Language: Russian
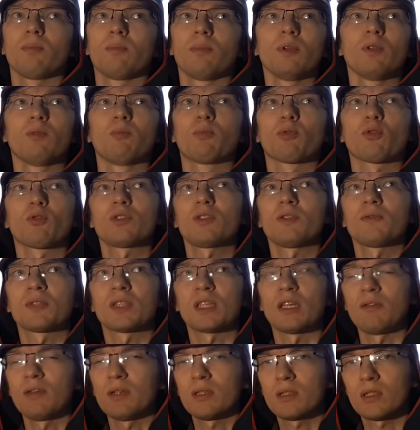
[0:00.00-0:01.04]
был против
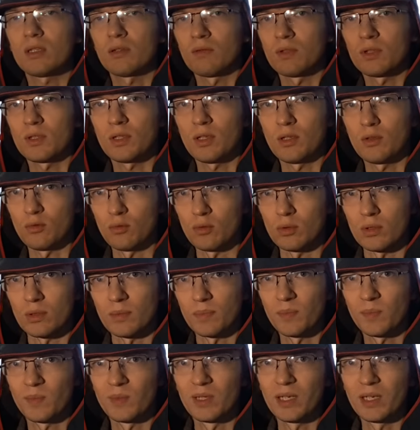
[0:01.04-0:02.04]
Советского Союза.